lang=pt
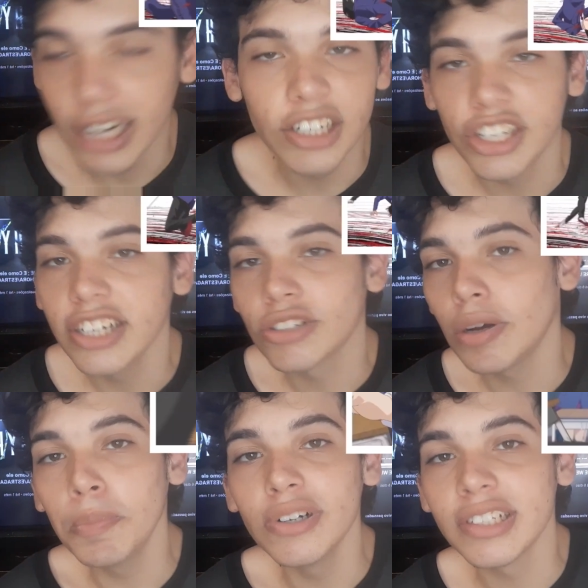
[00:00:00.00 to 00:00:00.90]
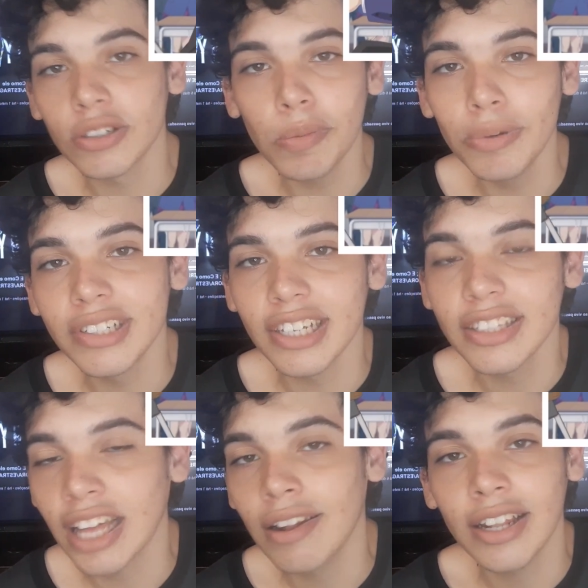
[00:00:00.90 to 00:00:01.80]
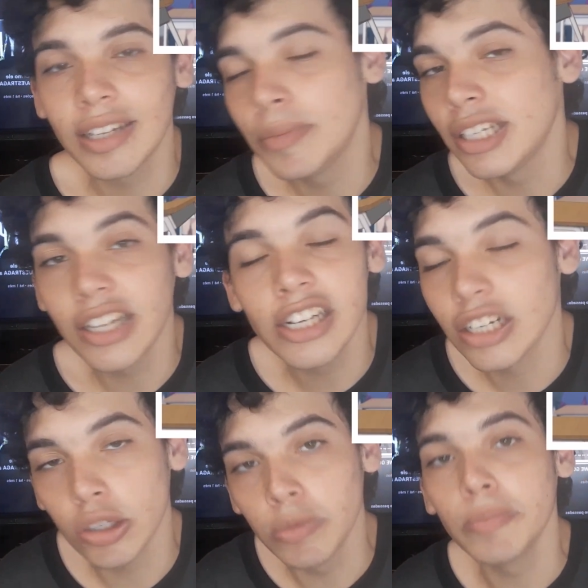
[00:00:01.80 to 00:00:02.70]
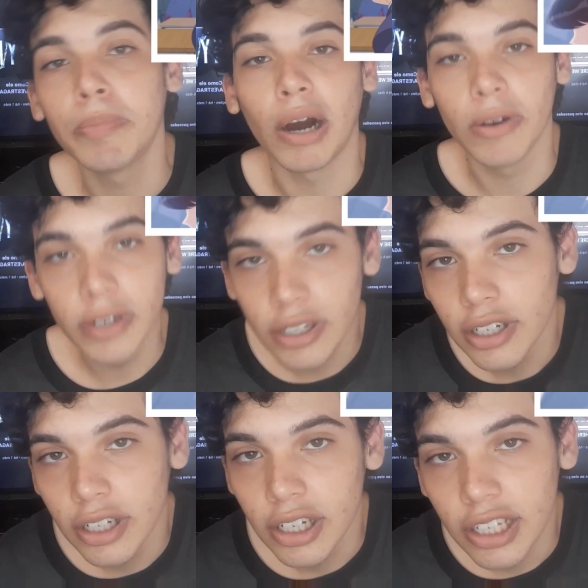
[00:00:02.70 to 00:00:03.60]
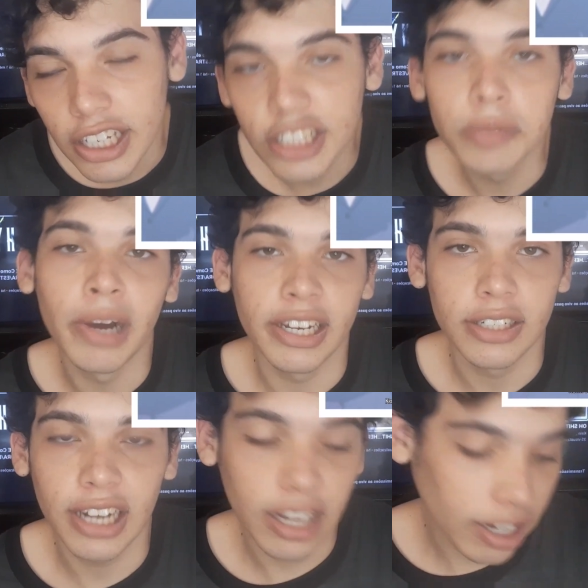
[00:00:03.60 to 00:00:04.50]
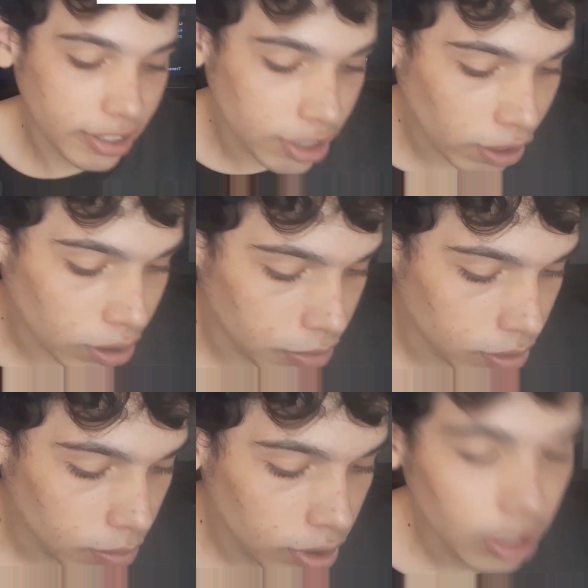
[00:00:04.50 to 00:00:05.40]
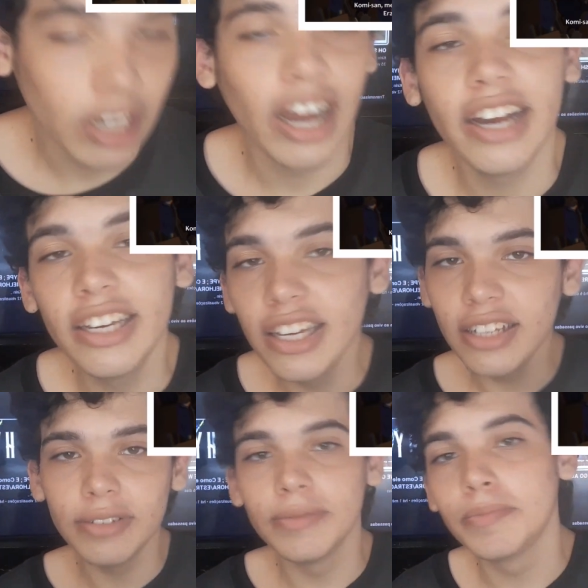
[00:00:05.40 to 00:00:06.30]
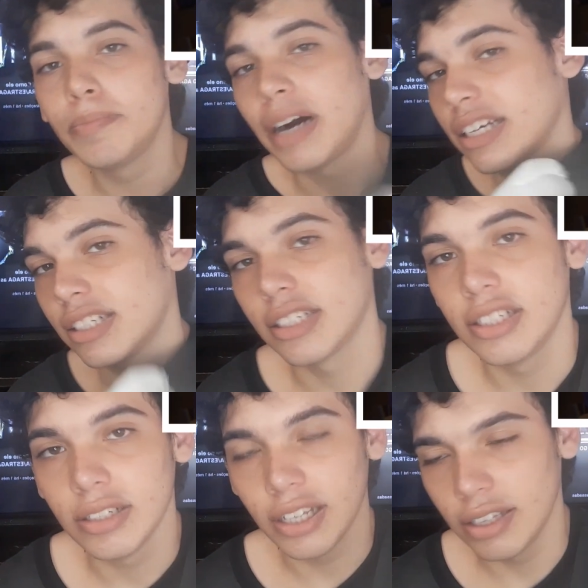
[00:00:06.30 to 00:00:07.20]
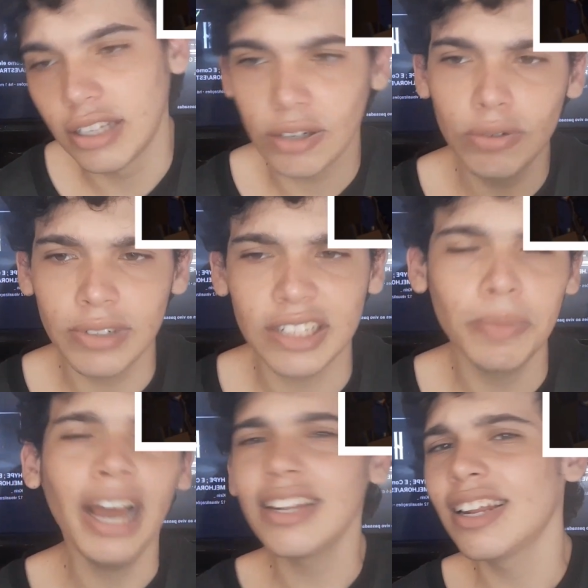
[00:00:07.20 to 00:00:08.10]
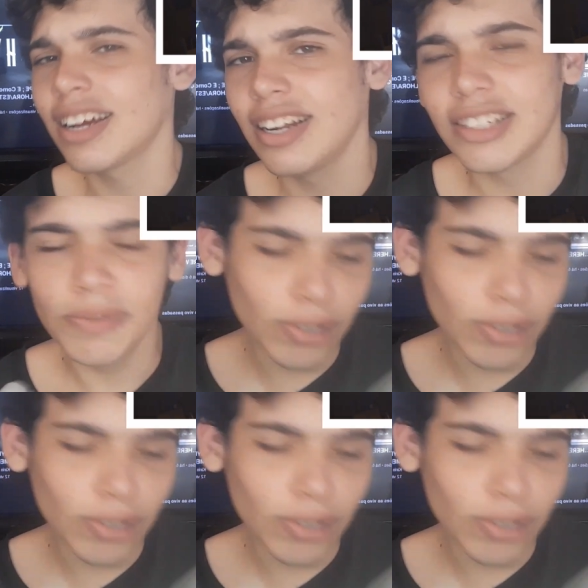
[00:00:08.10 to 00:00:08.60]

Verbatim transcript: Ele chega só por, só por sentar do lado da menina, ele já toma um pau e desmaia, na classe de aula mesmo. Aí passa-se, assim, ele tá, tá desmaiado lá na classe,